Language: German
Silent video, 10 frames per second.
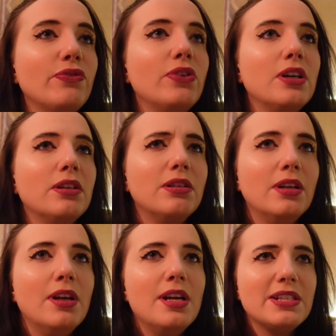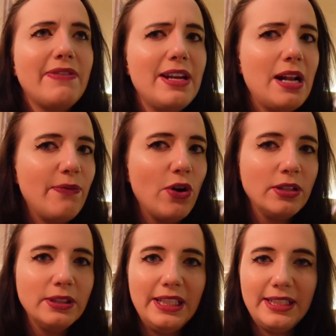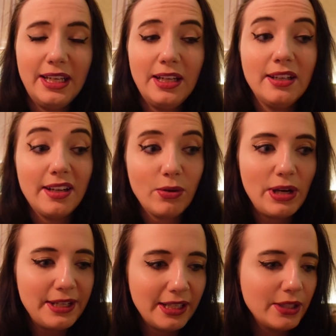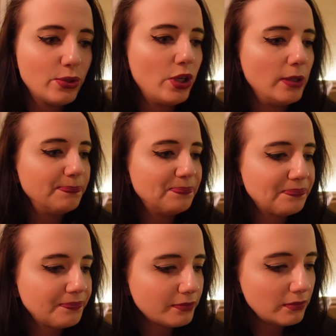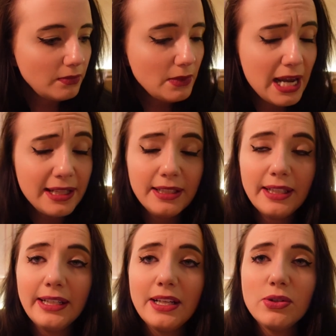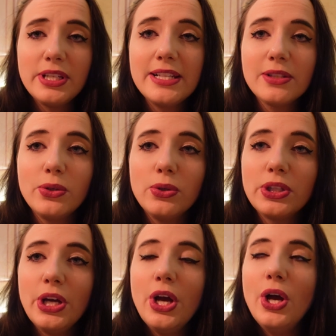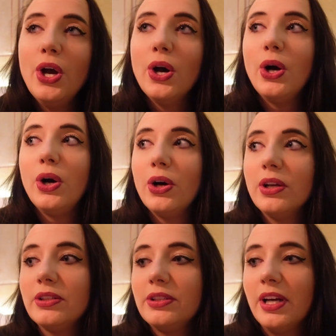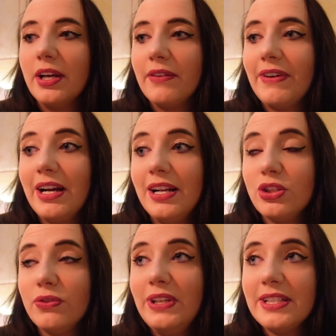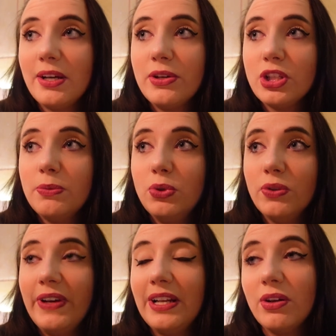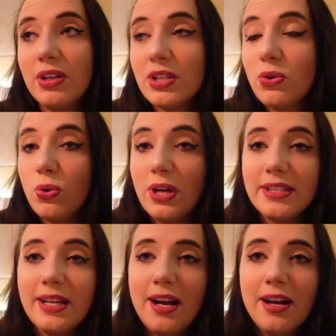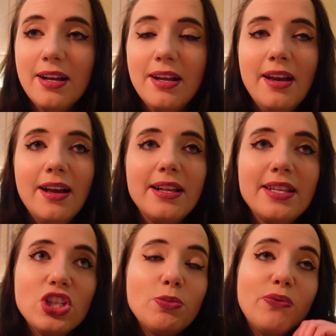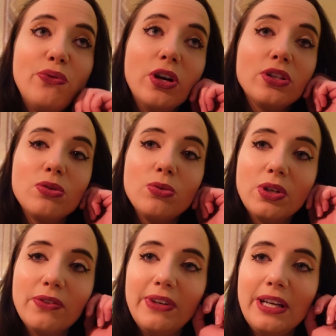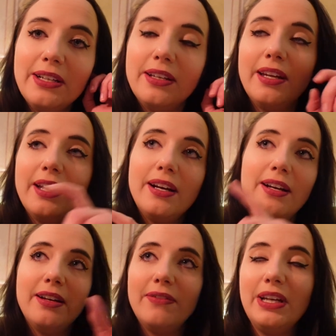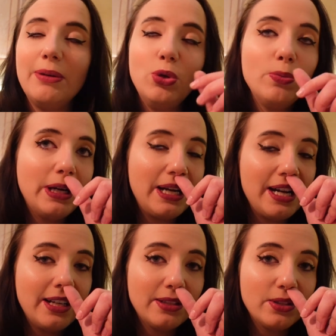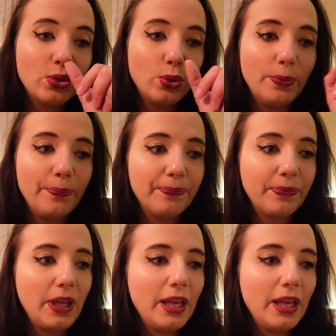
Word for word: vor zweieinhalb Wochen die Idee, nach Hollandica zu kommen. Hatten dann direkt nach Hotels geguckt. Und ja, da war halt schon vieles ausgebucht. Wir hätten auch das Kronasar tatsächlich bevorzugt wegen, der, wegen dem Übergang zum